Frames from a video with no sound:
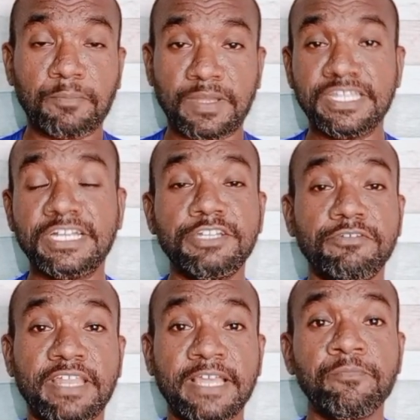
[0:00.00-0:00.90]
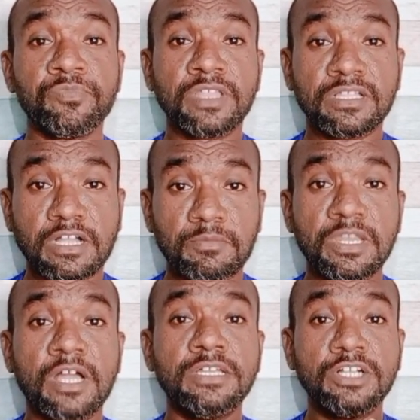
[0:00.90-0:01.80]
பன்னிரெண்டு வரை
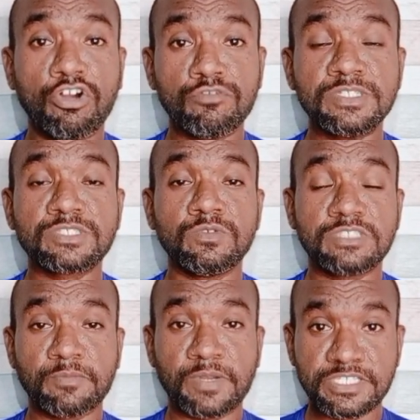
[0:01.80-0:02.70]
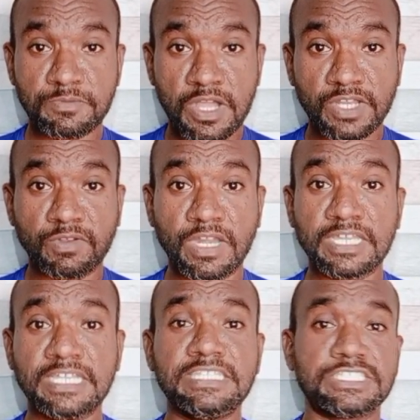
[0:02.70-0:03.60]
தமிழ்நாடு கவர்மெண்ட் ஸ்கூல்ஸில் படித்த
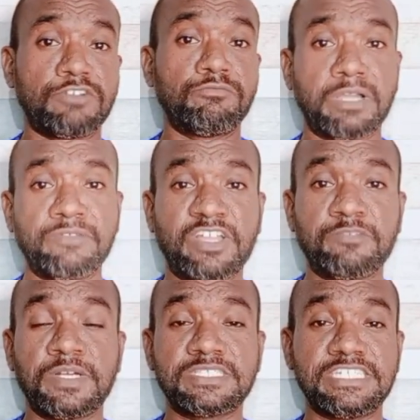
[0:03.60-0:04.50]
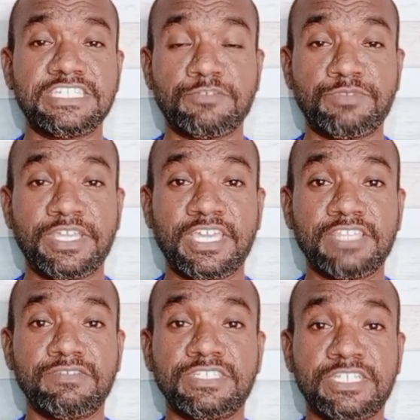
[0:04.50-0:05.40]
மாணவர்களுக்கு இந்த செவன் பாயிண்ட் ஃபைவ் பர்சன்டேஜ்
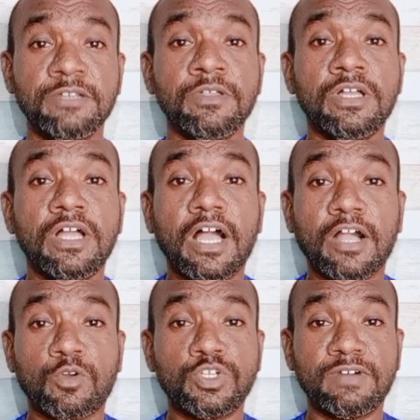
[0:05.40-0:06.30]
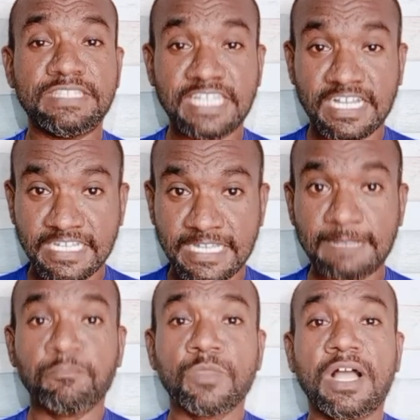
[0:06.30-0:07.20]
அப்படிங்கிறது வந்துட்டு கொண்டு வந்தாங்க
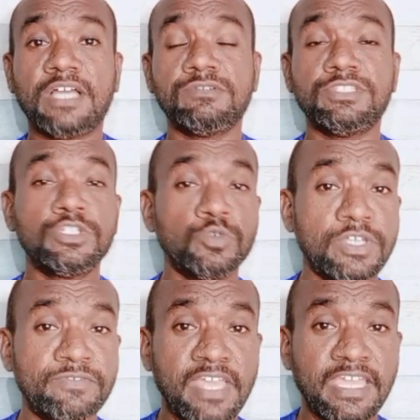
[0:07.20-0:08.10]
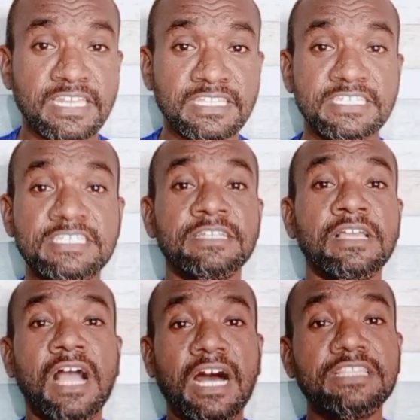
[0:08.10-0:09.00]
அது வந்துட்டு உதவியாக இருந்துச்சு
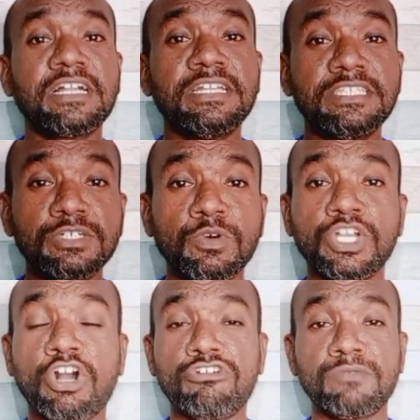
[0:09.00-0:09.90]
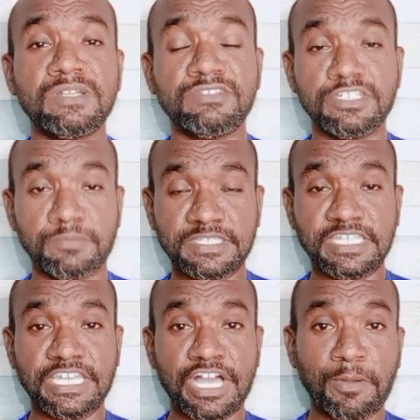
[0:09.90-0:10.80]
அதுக்கடுத்து ஒரு கவர்மெண்ட் வந்துட்டு
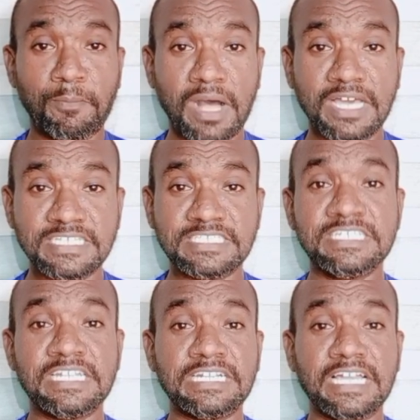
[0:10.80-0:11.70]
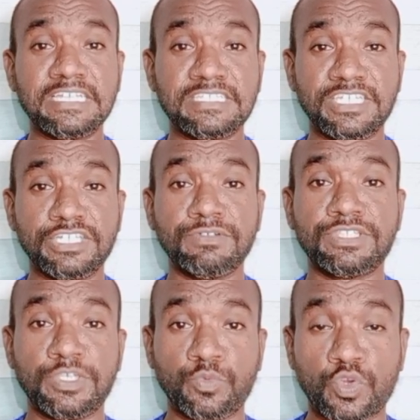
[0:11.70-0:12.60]
பார்த்திங்கன்னா மாறிச்சு ரெண்டாயிரத்தி
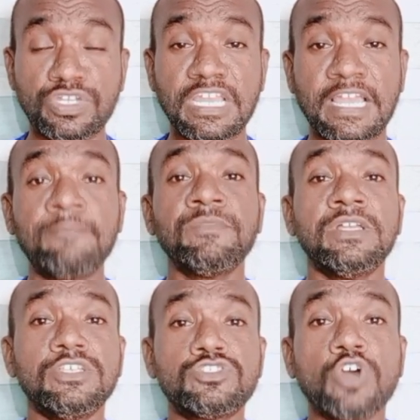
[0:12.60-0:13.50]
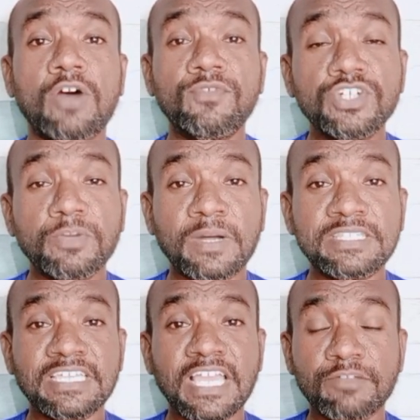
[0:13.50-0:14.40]
இருபத்தி ஒன்றில் ஸோ அவங்க
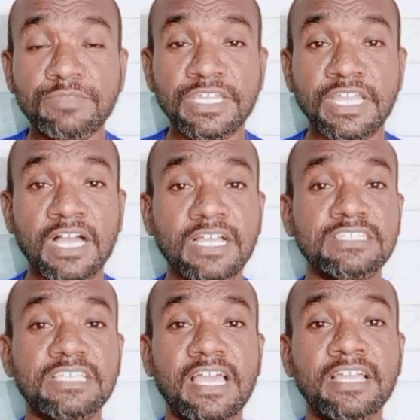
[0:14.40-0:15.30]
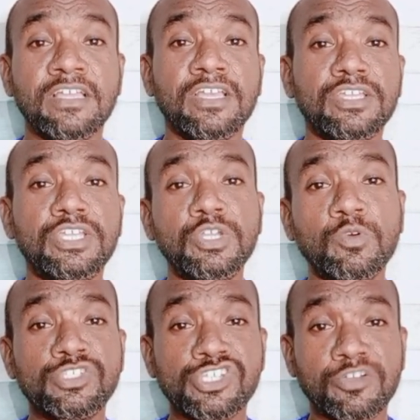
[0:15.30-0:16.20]
பார்த்திங்க அப்படின்னா இதில்
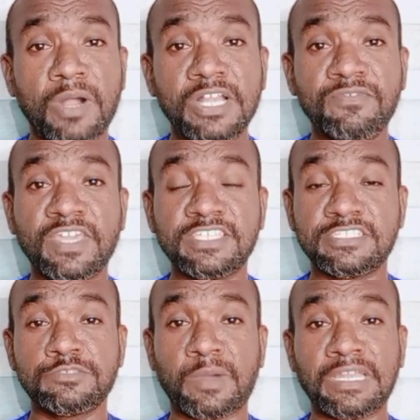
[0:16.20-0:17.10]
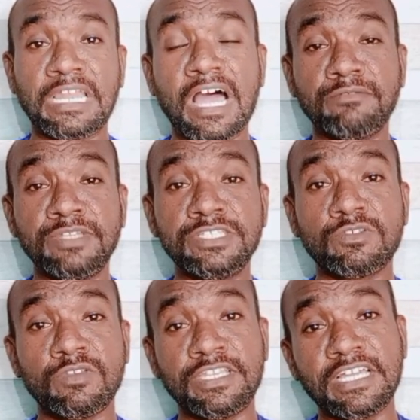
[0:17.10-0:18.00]
இன்னும் கொஞ்சம் மாடிஃபிகேஷன்ஸ் பண்ணலாம் அப்படின்னு
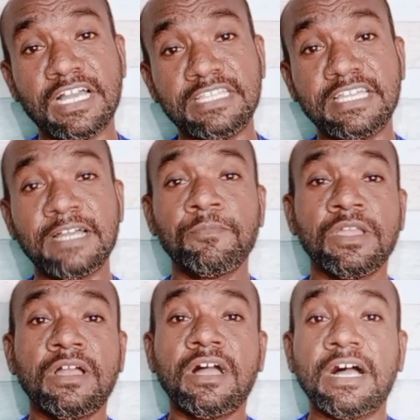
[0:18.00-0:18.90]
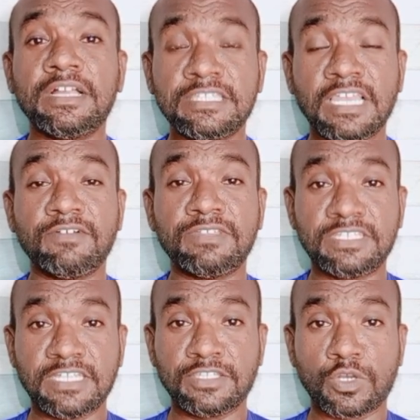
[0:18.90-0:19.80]
சொல்லிட்டு அந்த இதில்
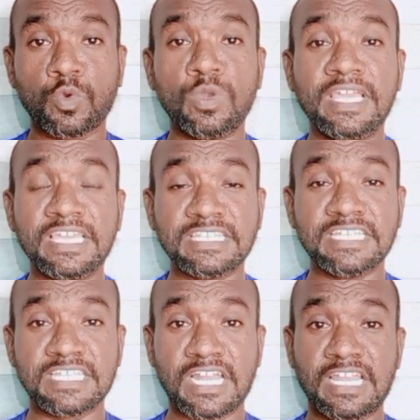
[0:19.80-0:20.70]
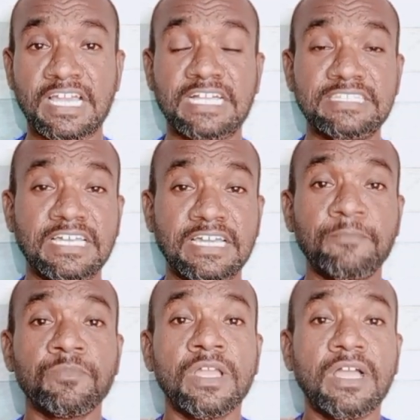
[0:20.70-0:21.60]
வந்துட்டு அந்த ரூலில் இருந்ததுனால அந்த
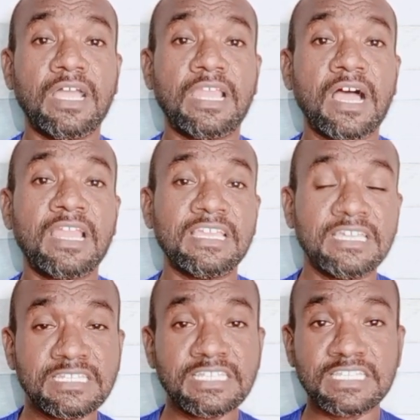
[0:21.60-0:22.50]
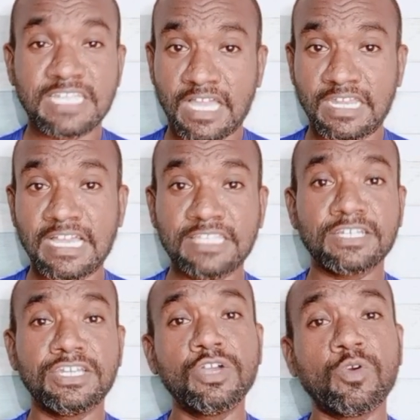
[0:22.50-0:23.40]
லாவில் இருந்ததுனால அதை
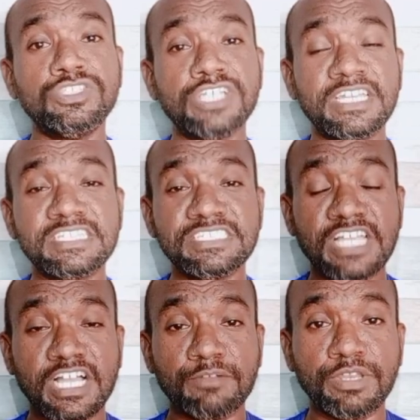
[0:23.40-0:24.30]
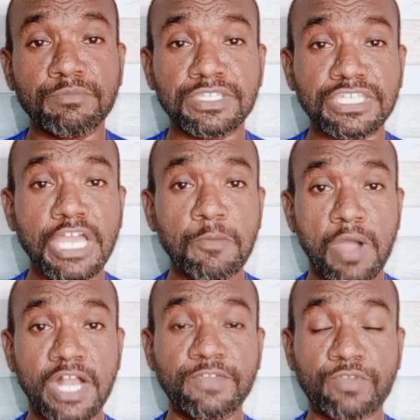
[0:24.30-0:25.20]
இன்னும் கொஞ்சம் என்ன செஞ்சாங்க அப்படின்னு பார்த்தீங்கன்னா
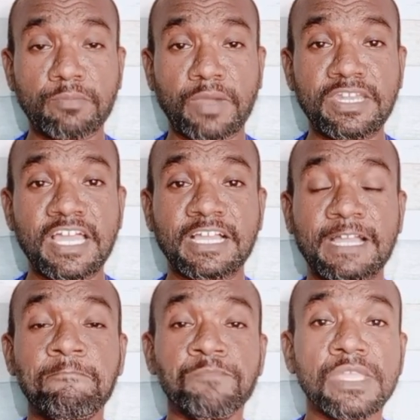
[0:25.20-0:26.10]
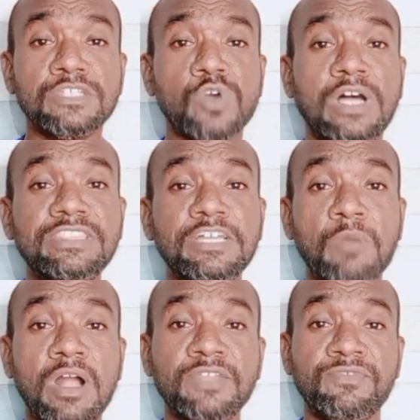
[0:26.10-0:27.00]
மாடிஃபை பண்ணாங்க ஸோ அந்த
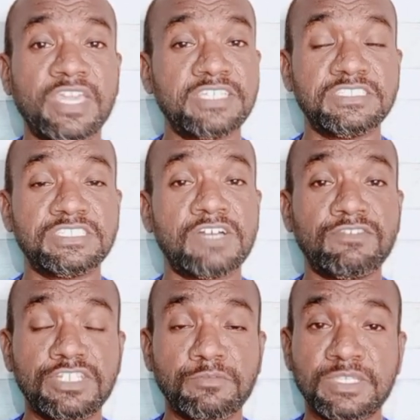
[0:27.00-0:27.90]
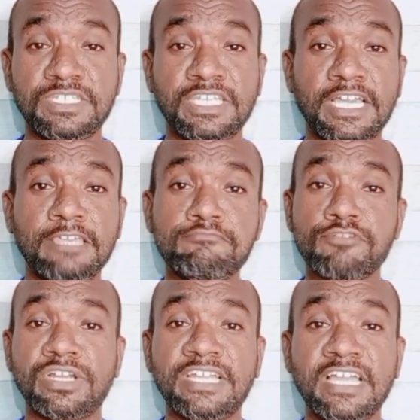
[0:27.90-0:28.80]
மாடிஃபிகேஷன்ஸ் தான் வந்துட்டு பார்த்திங்கன்னா இப்போ
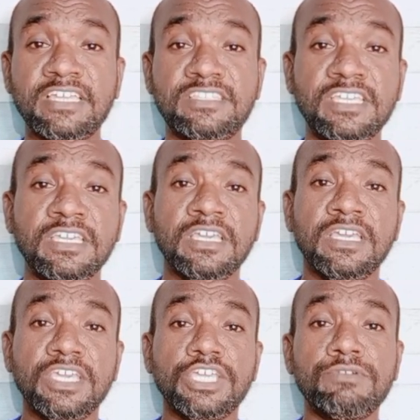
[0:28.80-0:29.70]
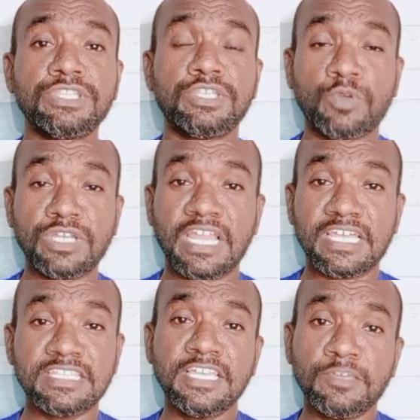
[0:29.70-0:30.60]
ரெண்டாயிரத்தி இருபத்தி ஒன்றில்
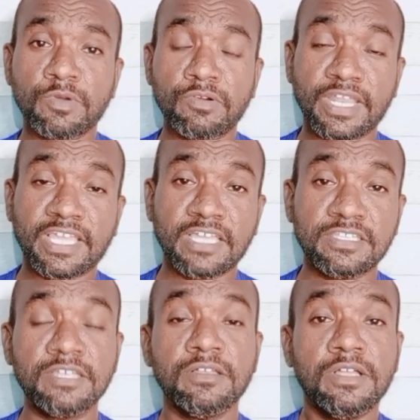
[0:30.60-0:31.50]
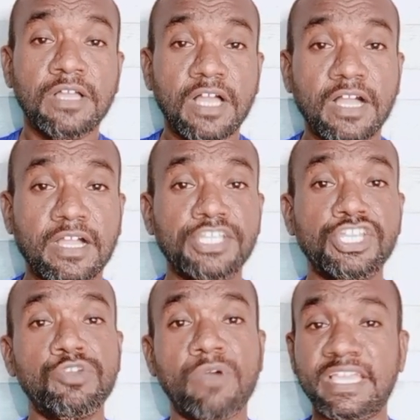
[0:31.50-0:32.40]
இருந்து இப்போ வரைக்கும் அது
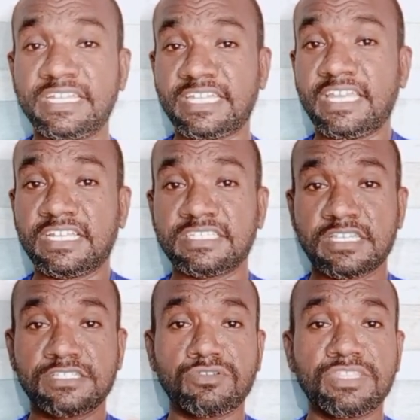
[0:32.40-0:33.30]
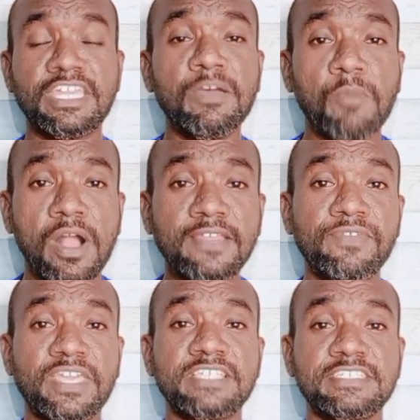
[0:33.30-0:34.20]
கண்டினியூ ஆகிக்கிட்டே இருக்குது ஸோ அது என்ன
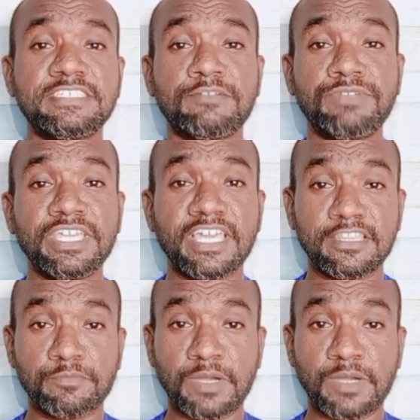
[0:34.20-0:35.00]
மாடிஃபிகேஷன்ஸ் அப்படிங்கிறது